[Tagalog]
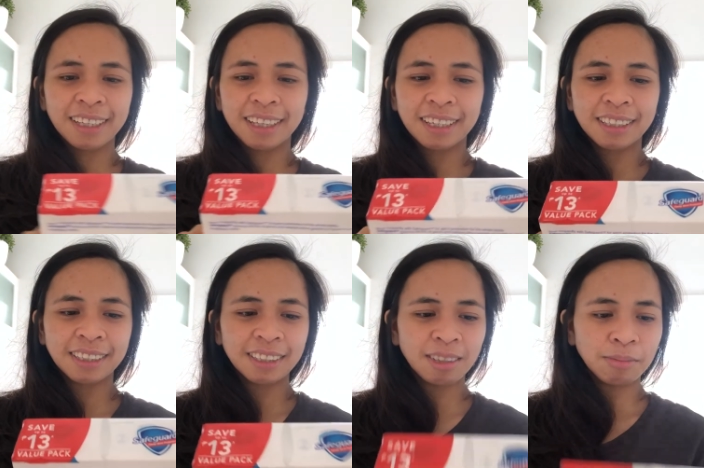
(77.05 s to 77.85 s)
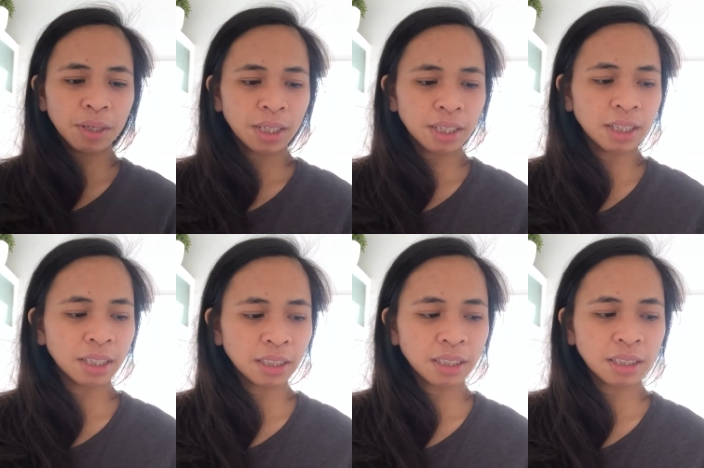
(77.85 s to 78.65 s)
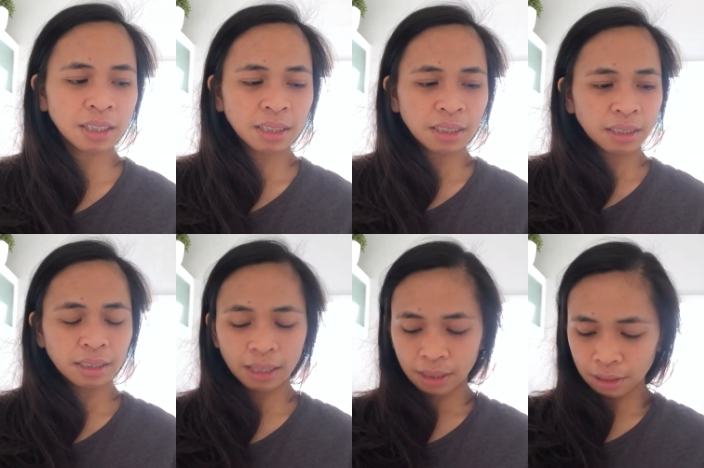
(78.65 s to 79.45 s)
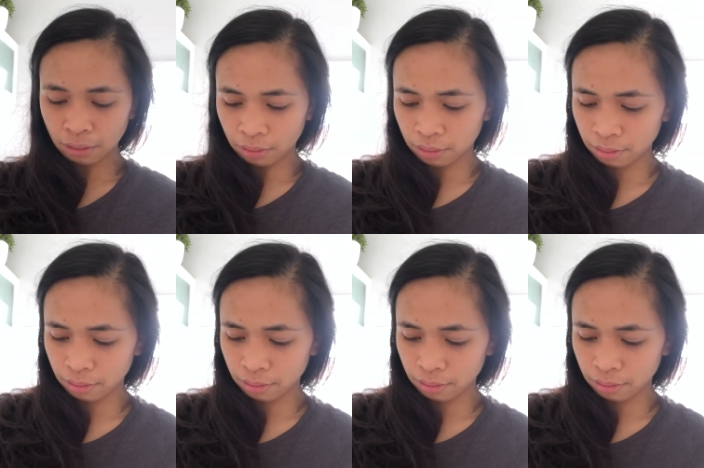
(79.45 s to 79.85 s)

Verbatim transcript: Thank you so much. Tatlo.